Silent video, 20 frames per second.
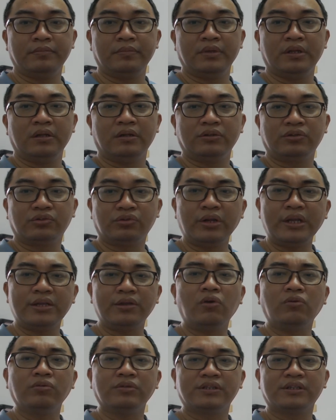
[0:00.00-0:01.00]
所以
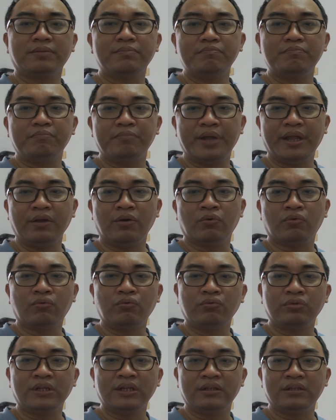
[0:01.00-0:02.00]
用神没有固
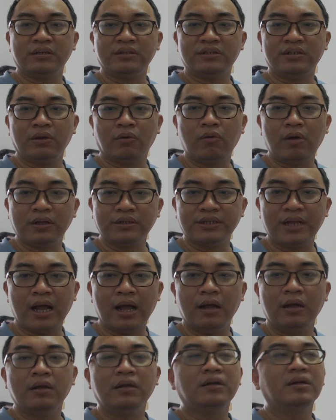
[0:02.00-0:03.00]
定的情况下，
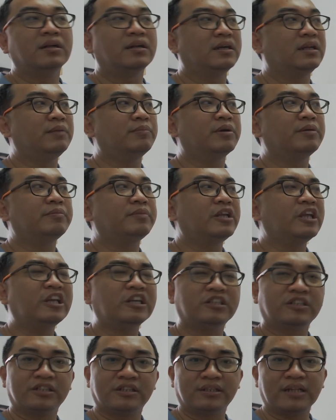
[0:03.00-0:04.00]
你们一
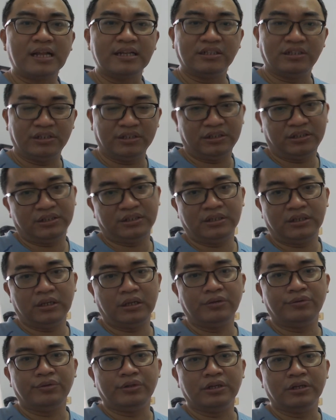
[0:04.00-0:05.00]
直在积极营
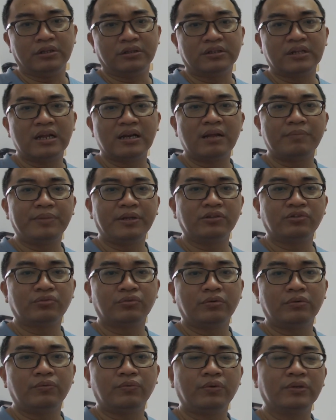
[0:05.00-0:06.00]
营的在那边
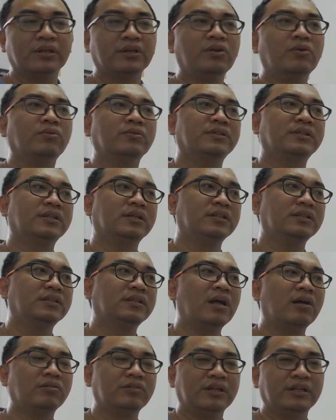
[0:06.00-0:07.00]
说我的用神
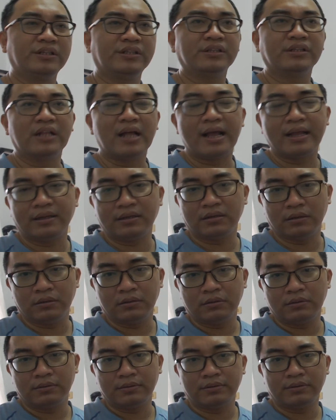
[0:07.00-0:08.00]
到底是哪一个
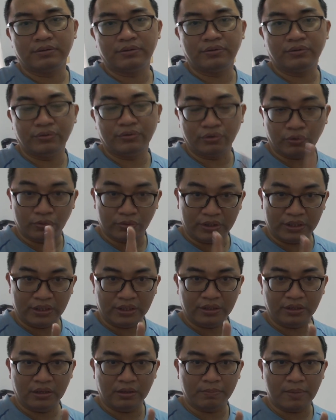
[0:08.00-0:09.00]
有意
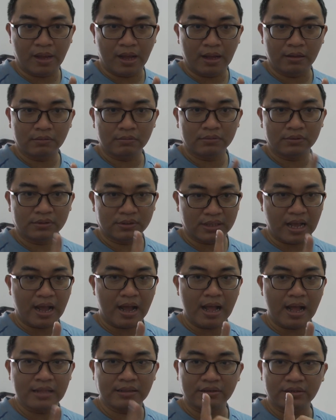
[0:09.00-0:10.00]
义吗？答
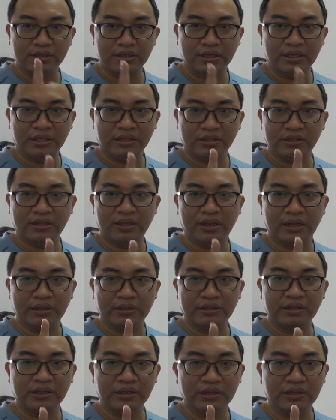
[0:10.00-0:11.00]
案一点
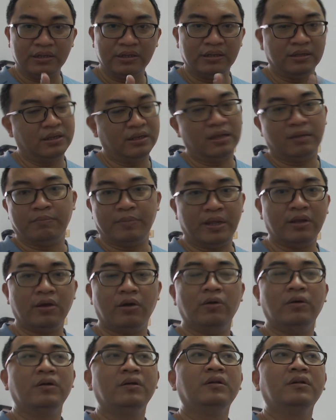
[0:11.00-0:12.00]
意义也没有，
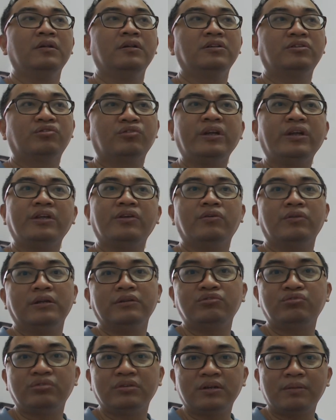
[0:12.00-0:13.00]
所以有人
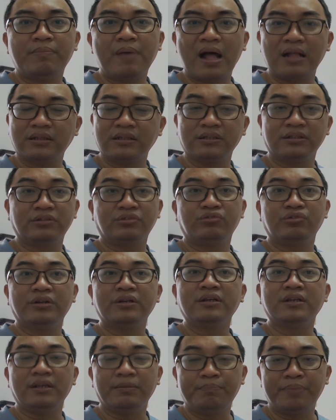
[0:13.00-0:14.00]
学了八字，学了
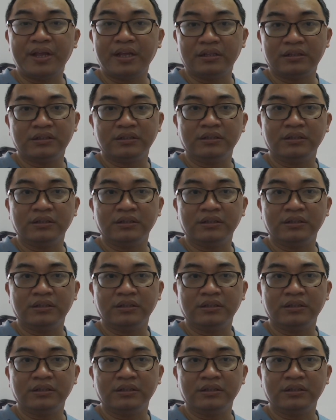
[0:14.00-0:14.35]
一辈子，